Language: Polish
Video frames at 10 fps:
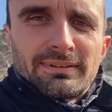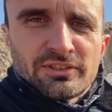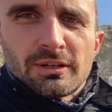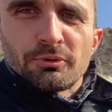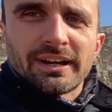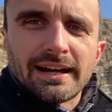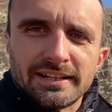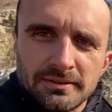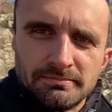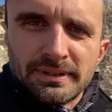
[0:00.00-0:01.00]
wreszcie
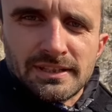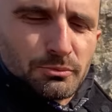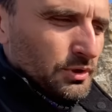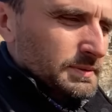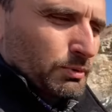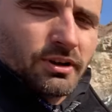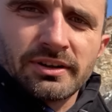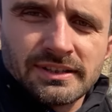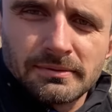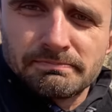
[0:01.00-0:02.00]
pojechali. Będę mógł
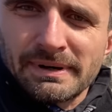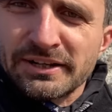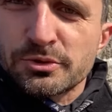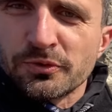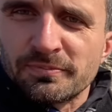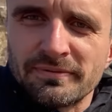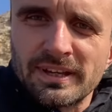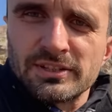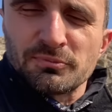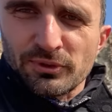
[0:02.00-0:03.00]
spokojnie parę słów
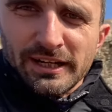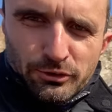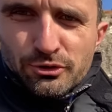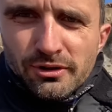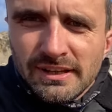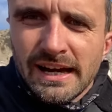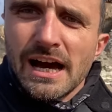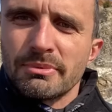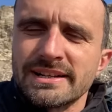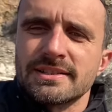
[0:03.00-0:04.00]
powiedzieć, bo tak to ciągle
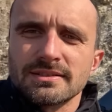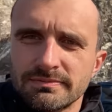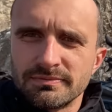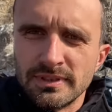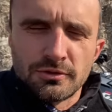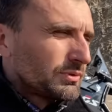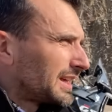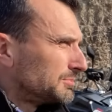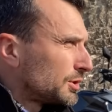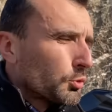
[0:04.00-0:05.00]
hałas i
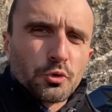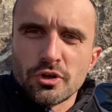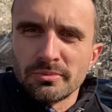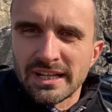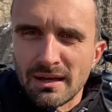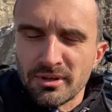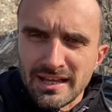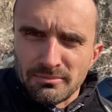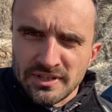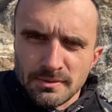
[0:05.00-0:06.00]
tutaj mi kurzą i
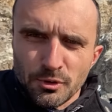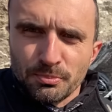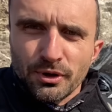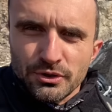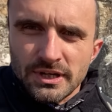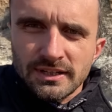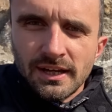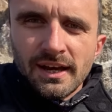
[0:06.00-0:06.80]
kamieniami sypią po oczach.